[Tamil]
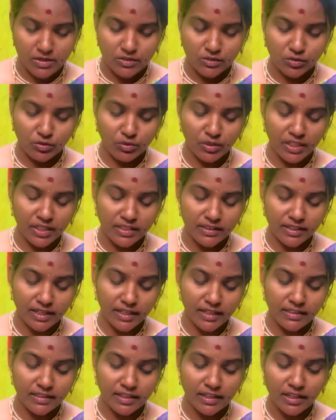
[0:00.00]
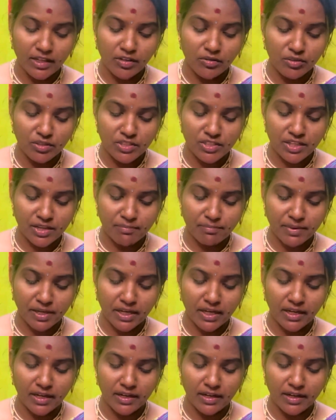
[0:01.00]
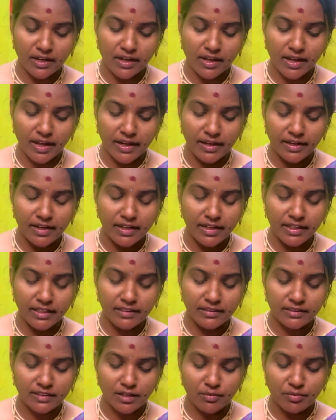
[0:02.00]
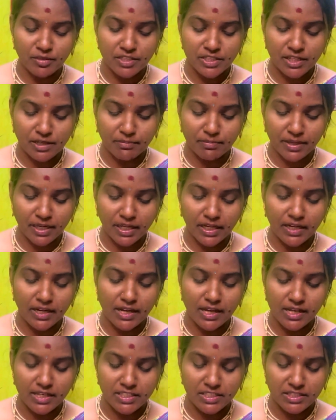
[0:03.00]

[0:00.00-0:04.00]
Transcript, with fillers: ஸோ நீங்கள் தனித்தனியாக கூட செக் பண்ணிக்கலாம் அனலிட்டிக்ஸில் போய் செக் பண்ணிக்கலாம்